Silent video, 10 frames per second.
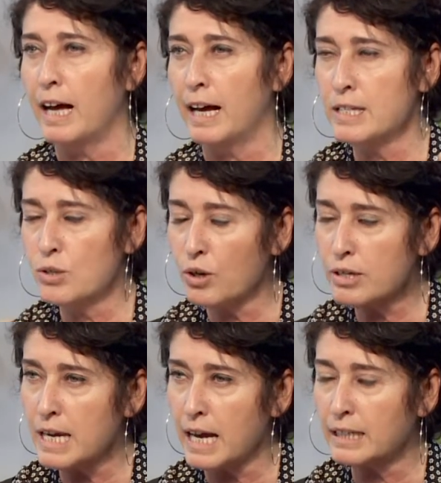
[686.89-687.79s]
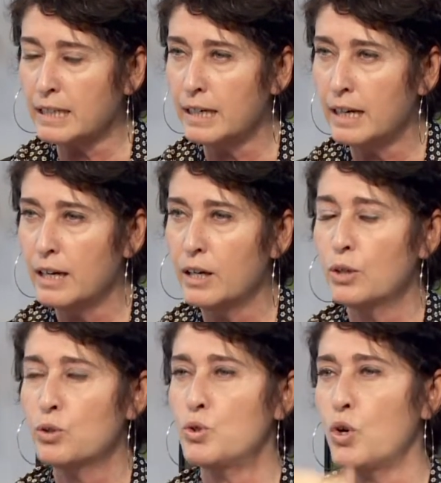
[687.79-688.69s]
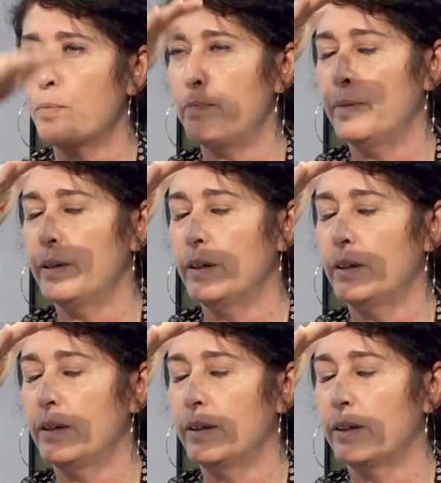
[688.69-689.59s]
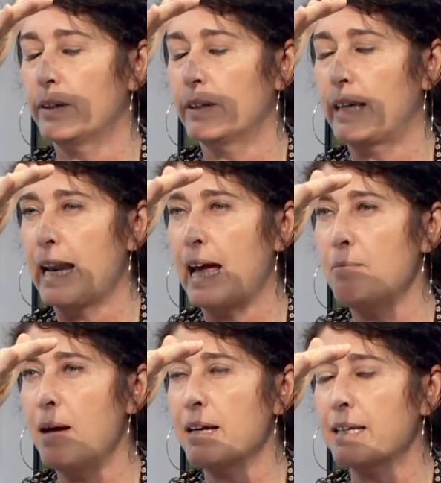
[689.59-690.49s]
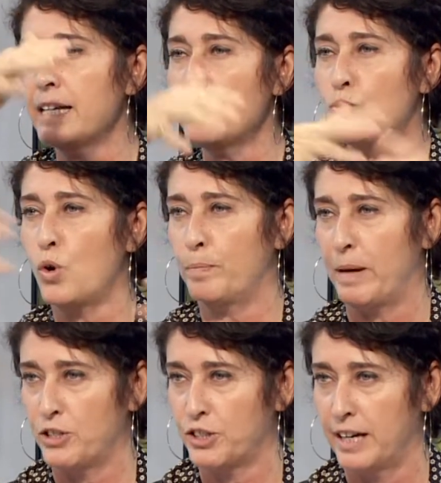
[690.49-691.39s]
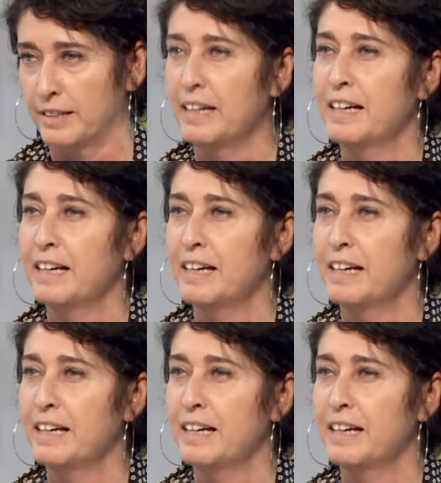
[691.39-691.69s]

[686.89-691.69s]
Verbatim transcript: az ortak, çok e, genel merkez, çok başkan.